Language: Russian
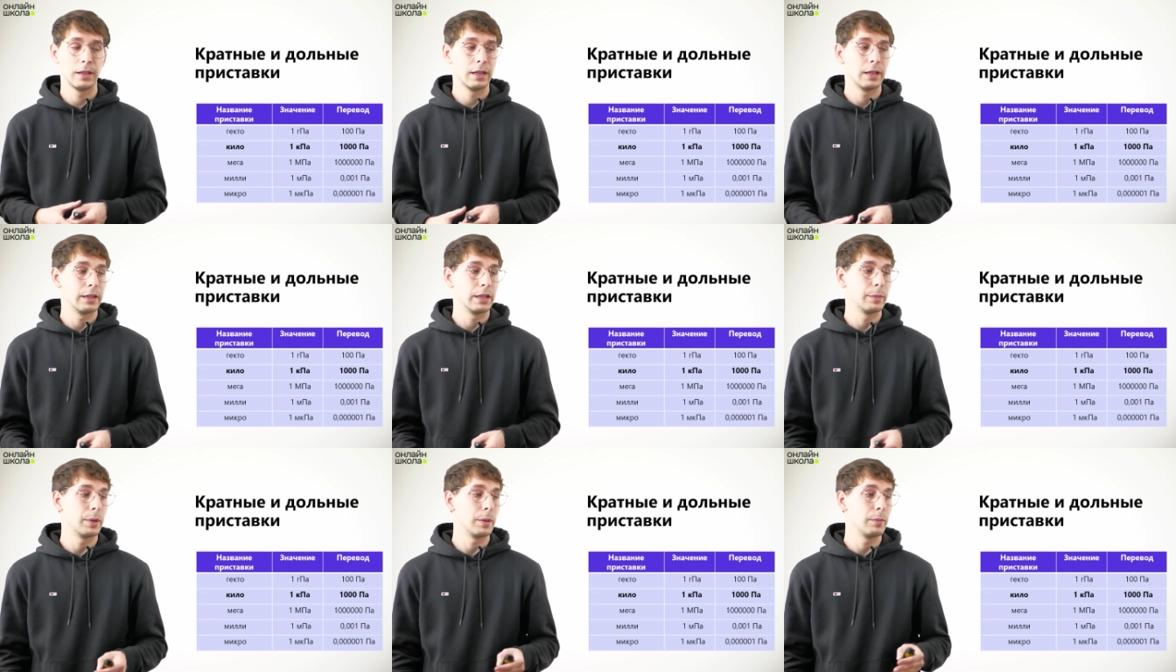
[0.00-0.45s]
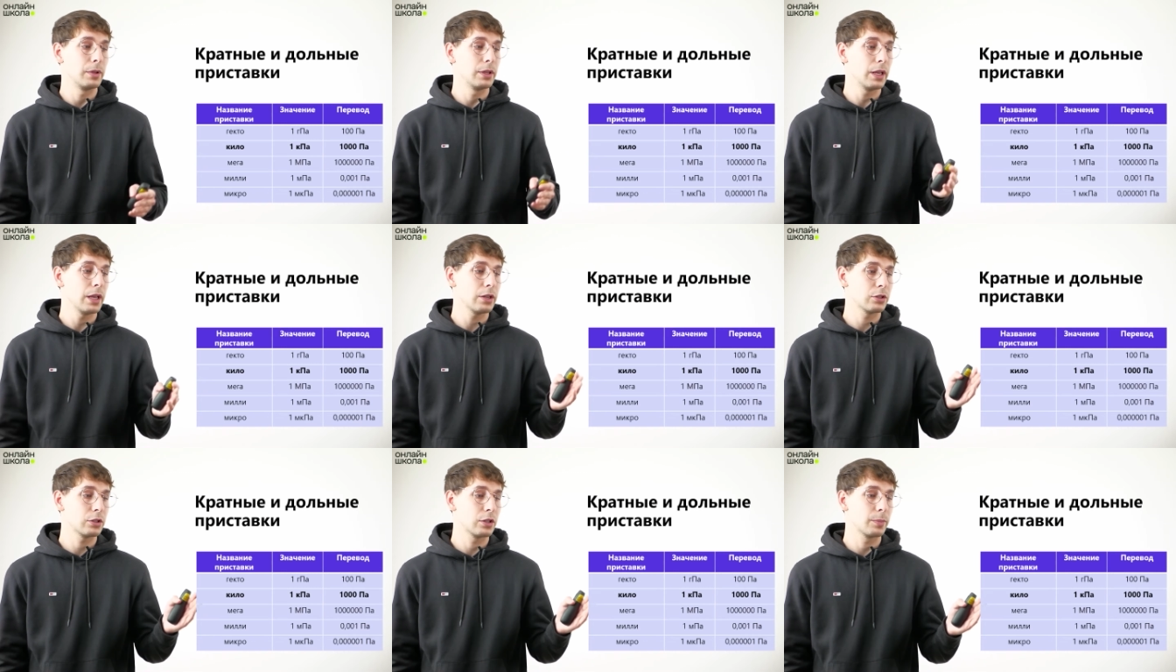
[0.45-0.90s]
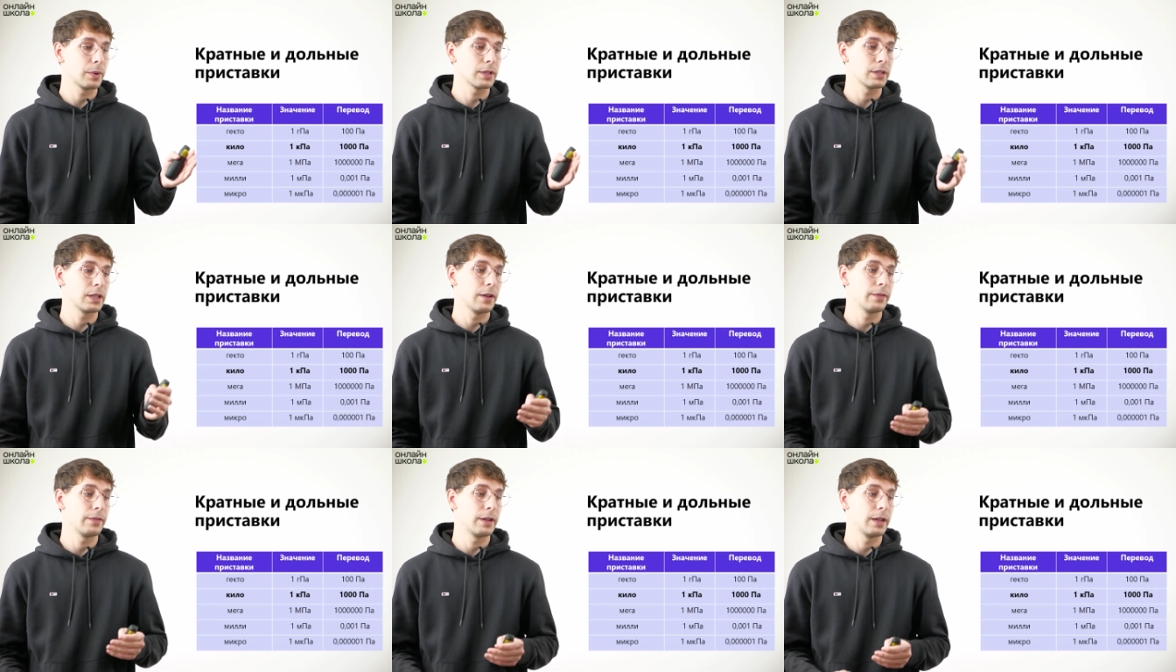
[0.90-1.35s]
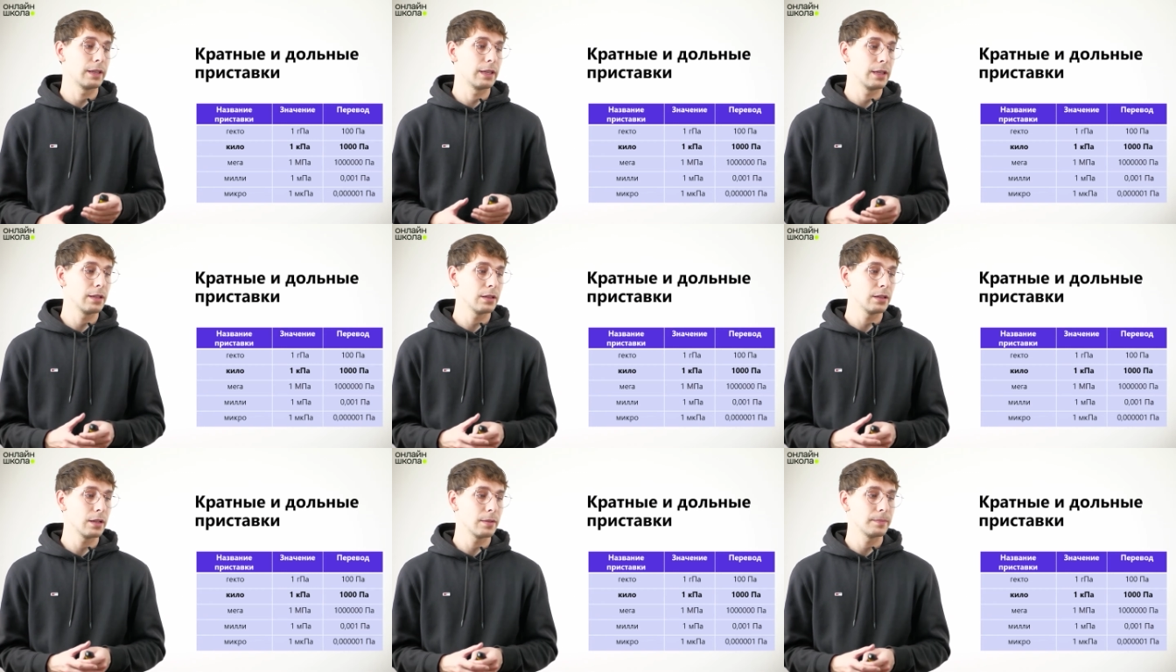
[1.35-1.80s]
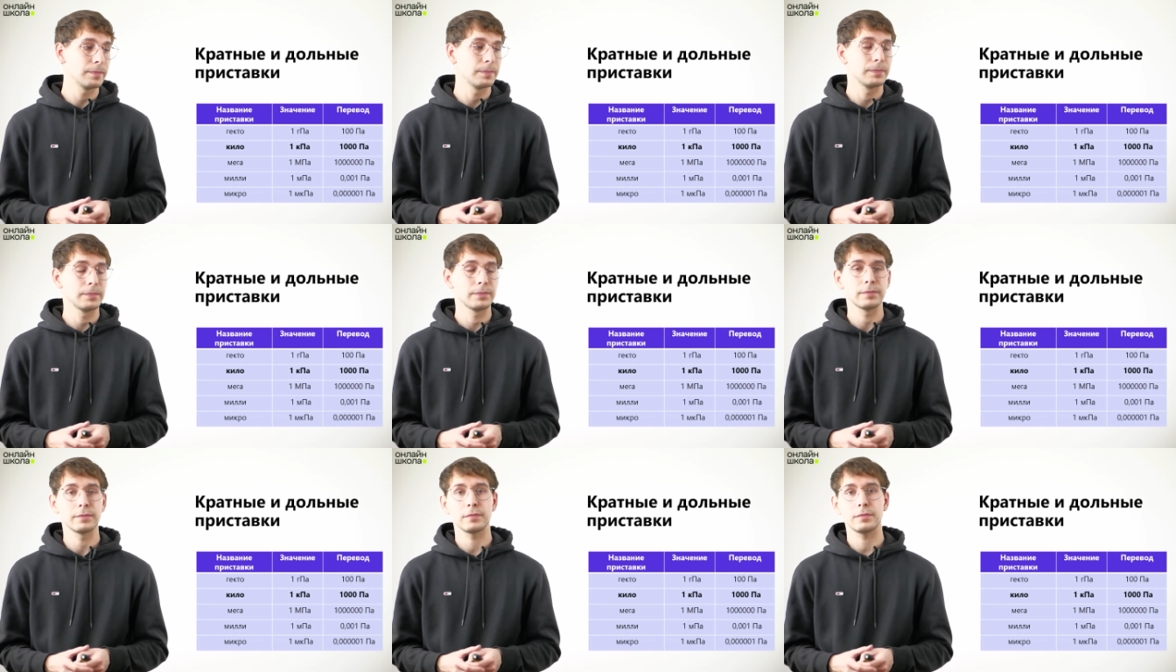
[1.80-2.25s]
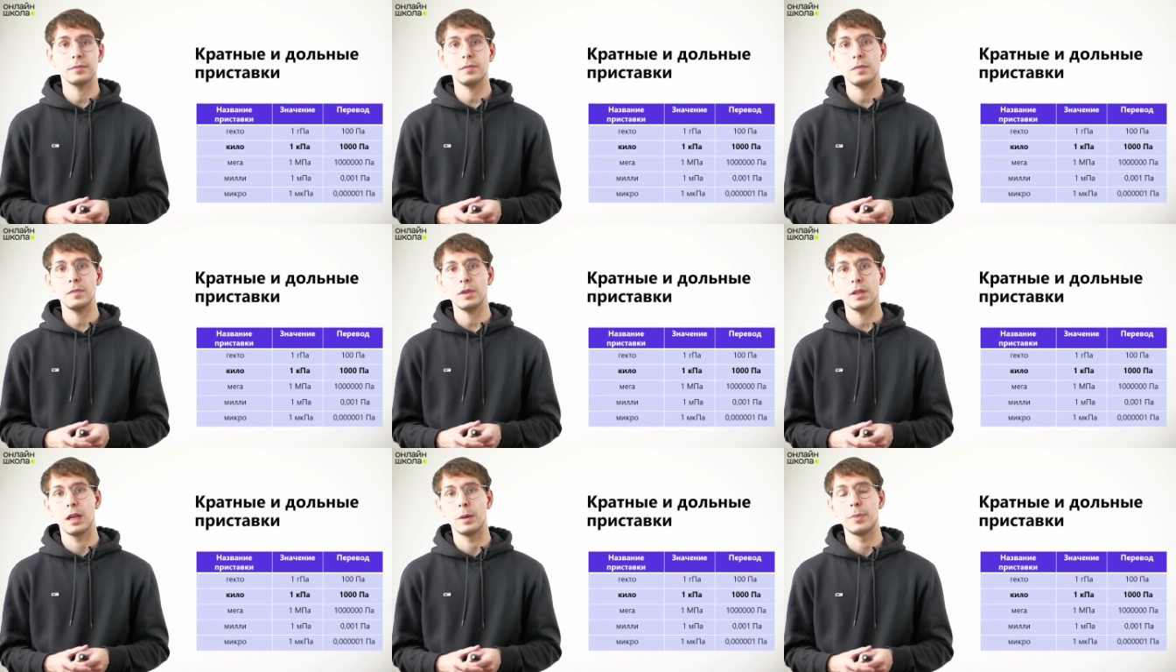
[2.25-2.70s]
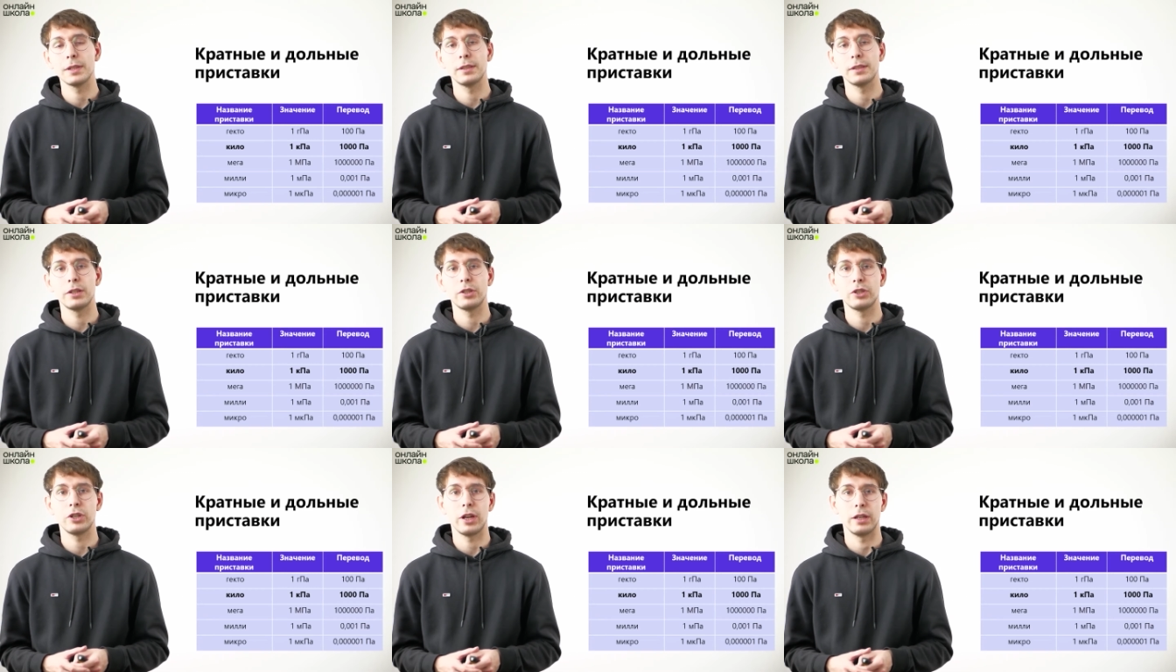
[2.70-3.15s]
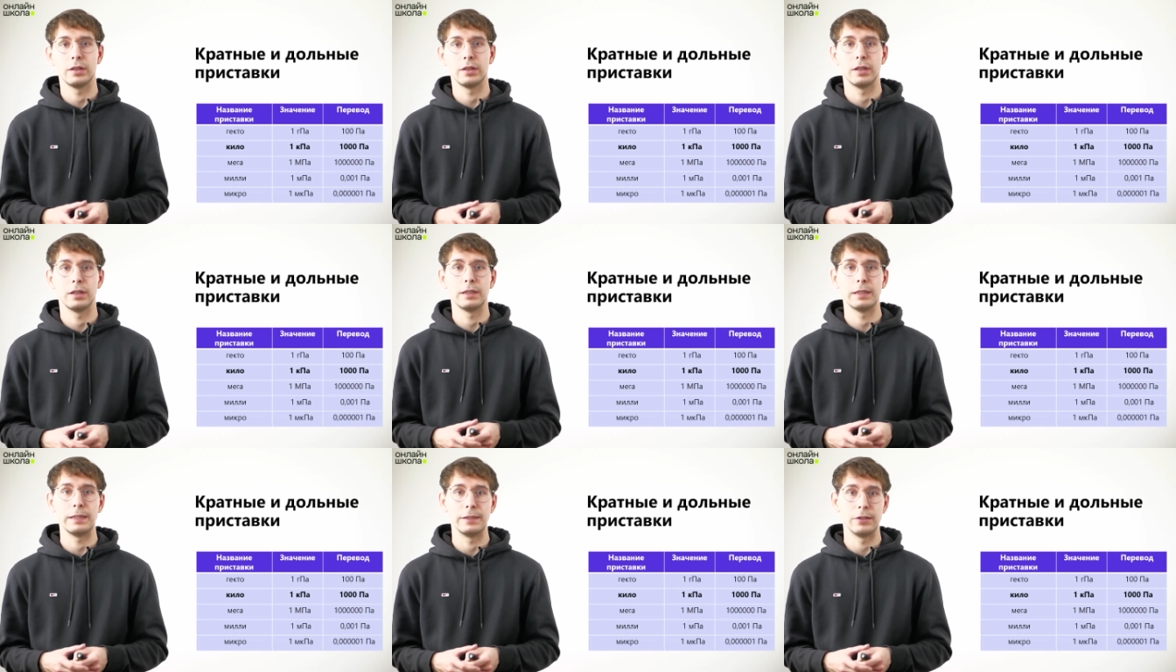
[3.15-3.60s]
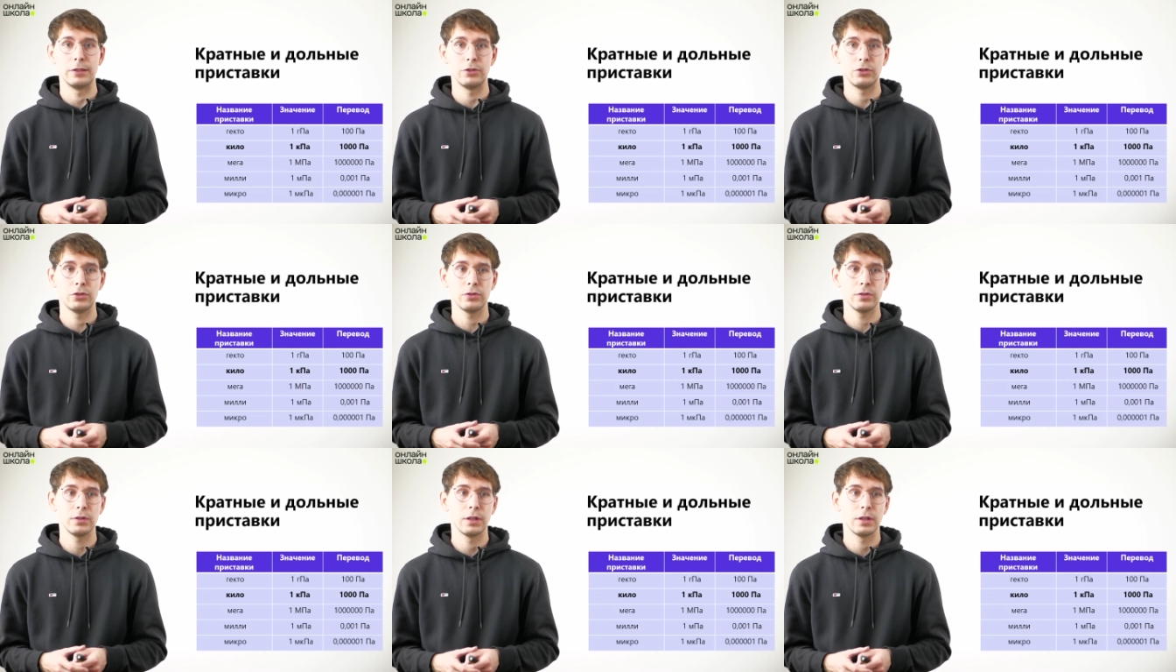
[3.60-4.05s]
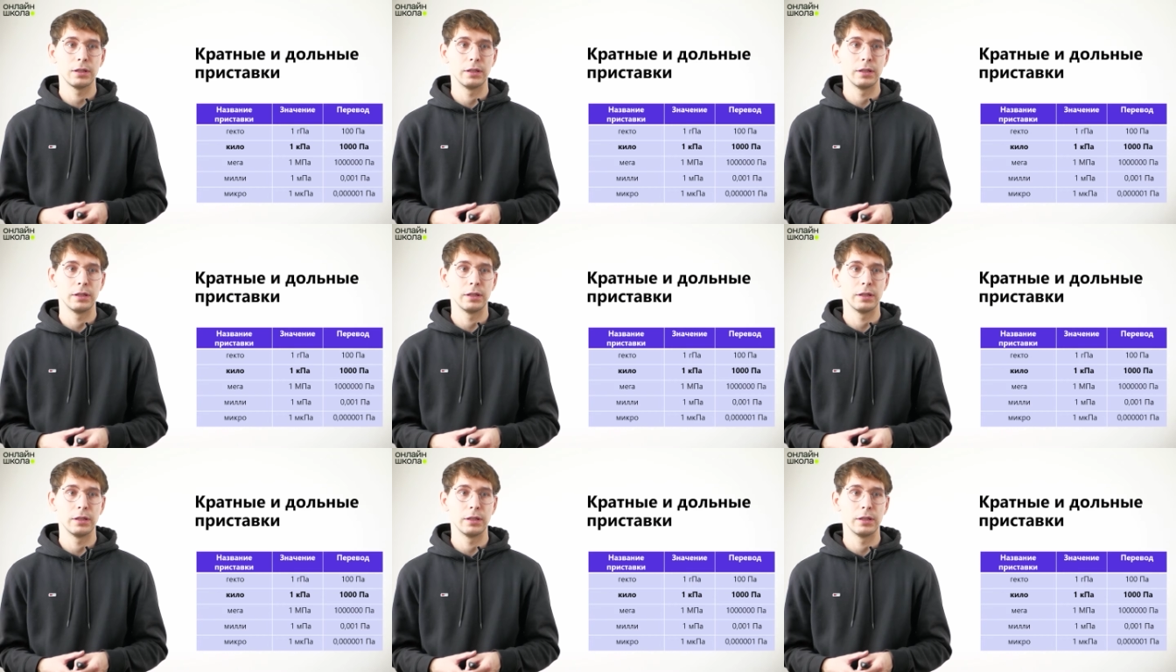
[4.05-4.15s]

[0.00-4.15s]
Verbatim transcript: Напоминаю, что приставка кило обозначает тысячу,